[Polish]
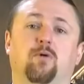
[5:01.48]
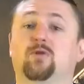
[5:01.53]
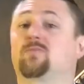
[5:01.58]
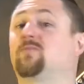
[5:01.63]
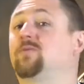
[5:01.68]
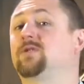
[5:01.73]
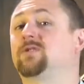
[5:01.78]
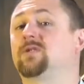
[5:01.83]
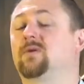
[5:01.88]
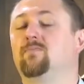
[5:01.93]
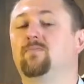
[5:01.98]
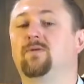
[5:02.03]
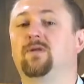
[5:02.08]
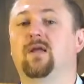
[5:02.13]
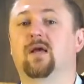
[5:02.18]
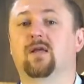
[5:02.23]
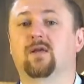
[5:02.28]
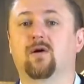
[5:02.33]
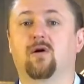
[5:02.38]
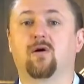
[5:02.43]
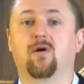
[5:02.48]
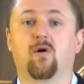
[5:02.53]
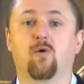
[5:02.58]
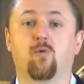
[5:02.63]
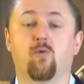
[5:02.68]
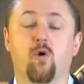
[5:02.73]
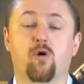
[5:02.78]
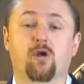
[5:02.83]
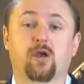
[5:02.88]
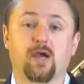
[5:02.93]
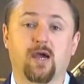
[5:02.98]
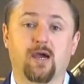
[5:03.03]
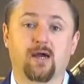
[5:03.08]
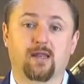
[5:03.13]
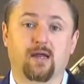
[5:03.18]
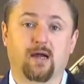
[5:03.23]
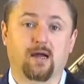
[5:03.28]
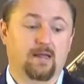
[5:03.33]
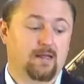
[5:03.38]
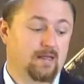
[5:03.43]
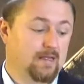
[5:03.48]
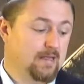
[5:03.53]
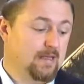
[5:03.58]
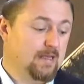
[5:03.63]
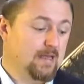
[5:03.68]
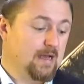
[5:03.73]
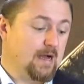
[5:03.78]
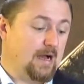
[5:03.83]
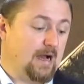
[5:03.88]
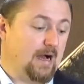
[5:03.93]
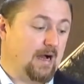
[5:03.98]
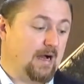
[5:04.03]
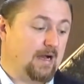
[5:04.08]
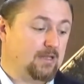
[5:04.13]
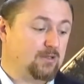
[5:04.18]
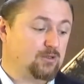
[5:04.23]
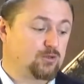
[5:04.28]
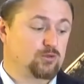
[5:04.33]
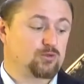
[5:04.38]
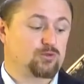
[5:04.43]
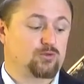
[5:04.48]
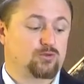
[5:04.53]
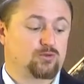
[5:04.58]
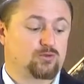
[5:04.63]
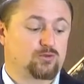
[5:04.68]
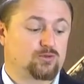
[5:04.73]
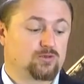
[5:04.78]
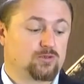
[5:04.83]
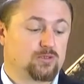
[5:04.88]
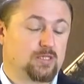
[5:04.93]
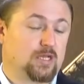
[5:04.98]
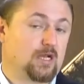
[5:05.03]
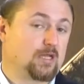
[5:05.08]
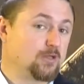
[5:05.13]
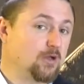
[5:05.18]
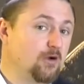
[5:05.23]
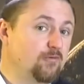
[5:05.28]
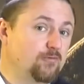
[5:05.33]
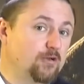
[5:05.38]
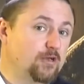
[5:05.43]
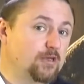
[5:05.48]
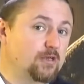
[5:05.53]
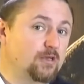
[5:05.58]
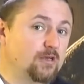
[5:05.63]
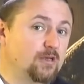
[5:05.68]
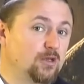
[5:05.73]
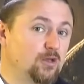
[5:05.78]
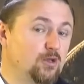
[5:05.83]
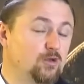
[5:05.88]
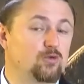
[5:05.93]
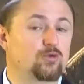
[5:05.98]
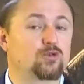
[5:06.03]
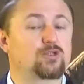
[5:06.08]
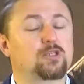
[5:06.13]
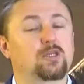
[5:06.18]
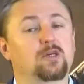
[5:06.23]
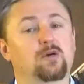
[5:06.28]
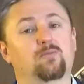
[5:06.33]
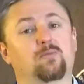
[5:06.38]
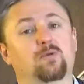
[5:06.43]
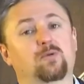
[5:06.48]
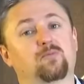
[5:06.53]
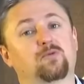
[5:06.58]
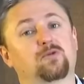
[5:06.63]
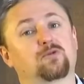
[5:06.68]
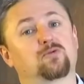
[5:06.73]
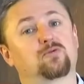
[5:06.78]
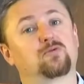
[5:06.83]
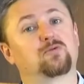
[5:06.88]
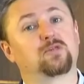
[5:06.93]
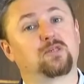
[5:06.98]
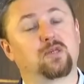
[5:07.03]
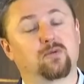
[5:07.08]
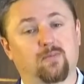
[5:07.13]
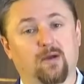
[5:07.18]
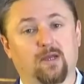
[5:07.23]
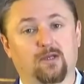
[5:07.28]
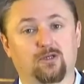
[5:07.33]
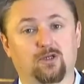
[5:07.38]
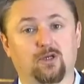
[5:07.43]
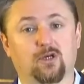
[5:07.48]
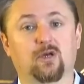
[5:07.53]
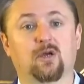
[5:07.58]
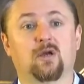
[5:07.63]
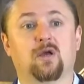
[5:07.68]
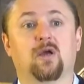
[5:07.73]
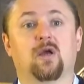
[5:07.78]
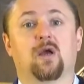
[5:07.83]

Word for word: podpis Bilego Walkera, a na nowych już tego podpisu nie będzie,